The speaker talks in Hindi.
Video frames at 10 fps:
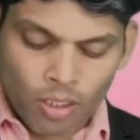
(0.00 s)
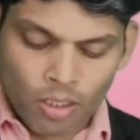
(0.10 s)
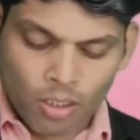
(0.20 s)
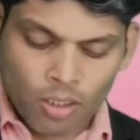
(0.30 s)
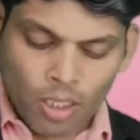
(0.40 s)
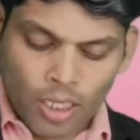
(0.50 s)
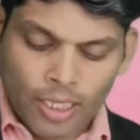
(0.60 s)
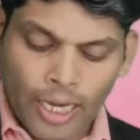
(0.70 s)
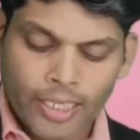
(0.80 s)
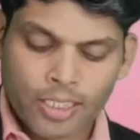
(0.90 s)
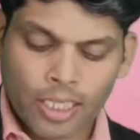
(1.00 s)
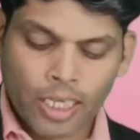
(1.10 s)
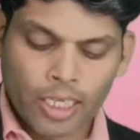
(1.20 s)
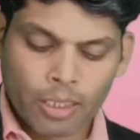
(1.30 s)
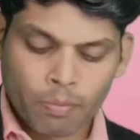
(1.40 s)
क्लाइंट्स
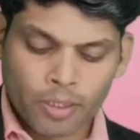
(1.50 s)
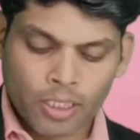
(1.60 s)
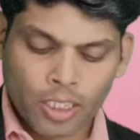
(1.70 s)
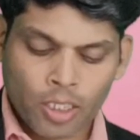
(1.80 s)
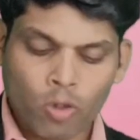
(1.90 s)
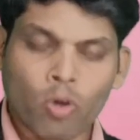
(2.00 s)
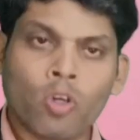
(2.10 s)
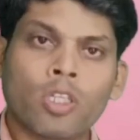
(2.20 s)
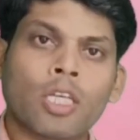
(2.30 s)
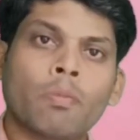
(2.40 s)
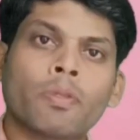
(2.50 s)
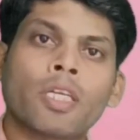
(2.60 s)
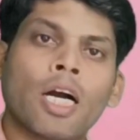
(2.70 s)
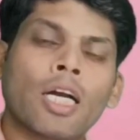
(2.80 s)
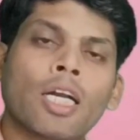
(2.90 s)
क्या है कंपनी के और कंपनी
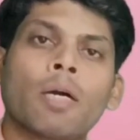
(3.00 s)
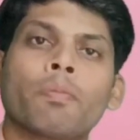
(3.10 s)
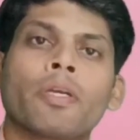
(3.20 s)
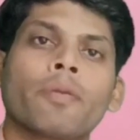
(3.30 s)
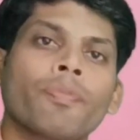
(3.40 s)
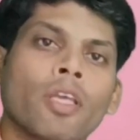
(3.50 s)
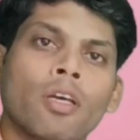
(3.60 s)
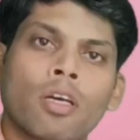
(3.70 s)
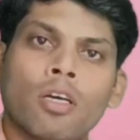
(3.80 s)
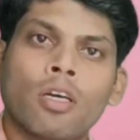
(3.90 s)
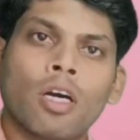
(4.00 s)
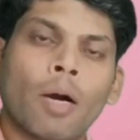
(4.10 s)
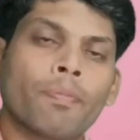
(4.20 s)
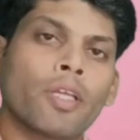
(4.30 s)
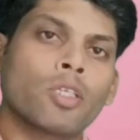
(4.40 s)
कहाँ कहाँ पे
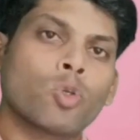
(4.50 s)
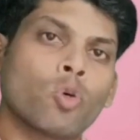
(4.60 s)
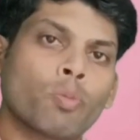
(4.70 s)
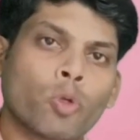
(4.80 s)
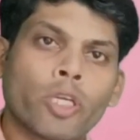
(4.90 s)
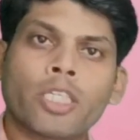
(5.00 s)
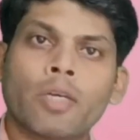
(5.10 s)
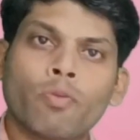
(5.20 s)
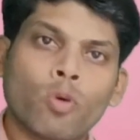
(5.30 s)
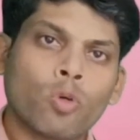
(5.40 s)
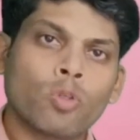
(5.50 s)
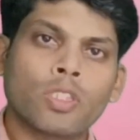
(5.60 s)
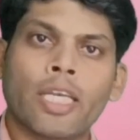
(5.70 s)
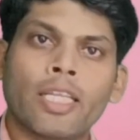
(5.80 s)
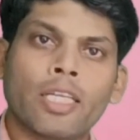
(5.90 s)
अपना जो प्रोडक्ट है वो
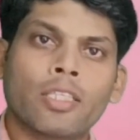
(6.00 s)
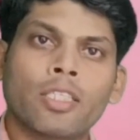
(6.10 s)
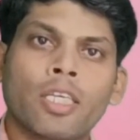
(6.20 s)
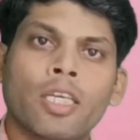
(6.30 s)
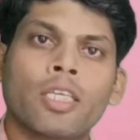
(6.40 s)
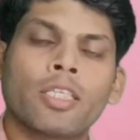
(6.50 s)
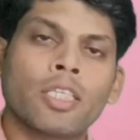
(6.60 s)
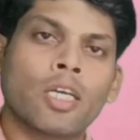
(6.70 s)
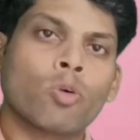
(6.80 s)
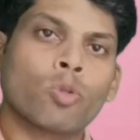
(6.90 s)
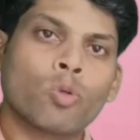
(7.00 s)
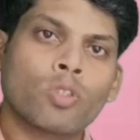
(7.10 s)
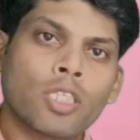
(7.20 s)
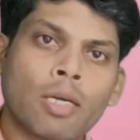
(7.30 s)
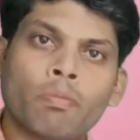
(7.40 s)
सेल करती है या कौन
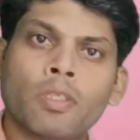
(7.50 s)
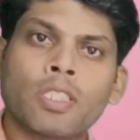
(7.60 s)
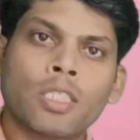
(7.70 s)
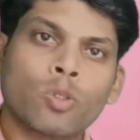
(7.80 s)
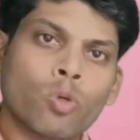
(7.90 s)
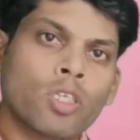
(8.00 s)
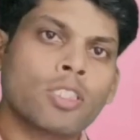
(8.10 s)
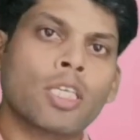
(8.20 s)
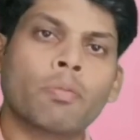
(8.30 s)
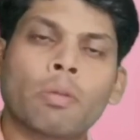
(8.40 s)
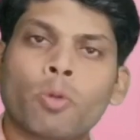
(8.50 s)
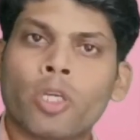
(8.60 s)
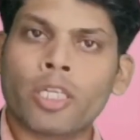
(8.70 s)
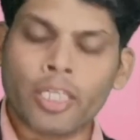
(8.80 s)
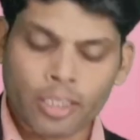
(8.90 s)
कौन सी कंपनीज हैं जो इससे अपना
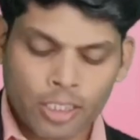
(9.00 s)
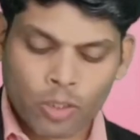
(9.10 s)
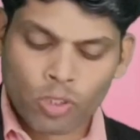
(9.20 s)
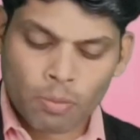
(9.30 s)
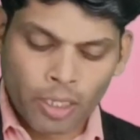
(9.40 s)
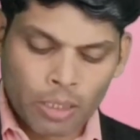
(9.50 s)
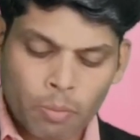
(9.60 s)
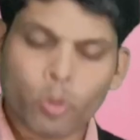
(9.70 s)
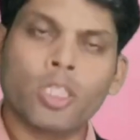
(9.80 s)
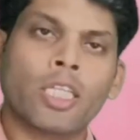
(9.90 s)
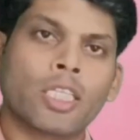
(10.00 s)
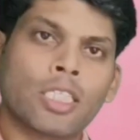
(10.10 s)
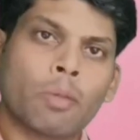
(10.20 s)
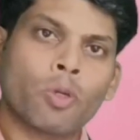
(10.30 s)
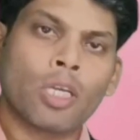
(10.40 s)
प्रोडक्ट लेती है उनके बारे में पूरी
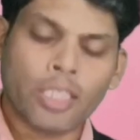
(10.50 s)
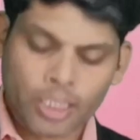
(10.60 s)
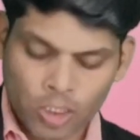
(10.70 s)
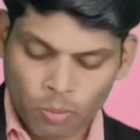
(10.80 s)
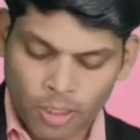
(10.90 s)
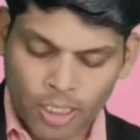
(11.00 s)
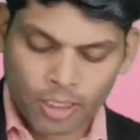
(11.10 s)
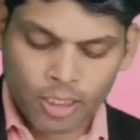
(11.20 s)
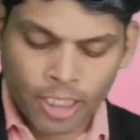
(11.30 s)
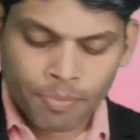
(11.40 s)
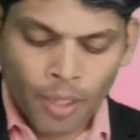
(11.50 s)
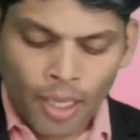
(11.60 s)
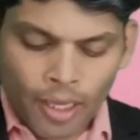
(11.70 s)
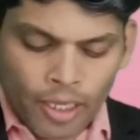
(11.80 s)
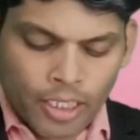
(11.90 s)
जानकारी आपको यहाँ देखने को मिल जाती है
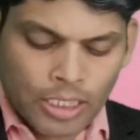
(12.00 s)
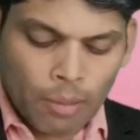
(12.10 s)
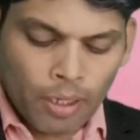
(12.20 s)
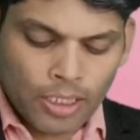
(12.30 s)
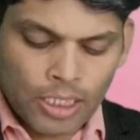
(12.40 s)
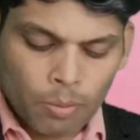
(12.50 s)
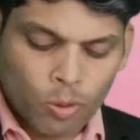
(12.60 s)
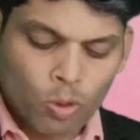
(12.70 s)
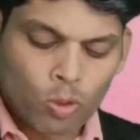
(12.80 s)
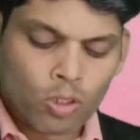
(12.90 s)
इसके बाद ही आपको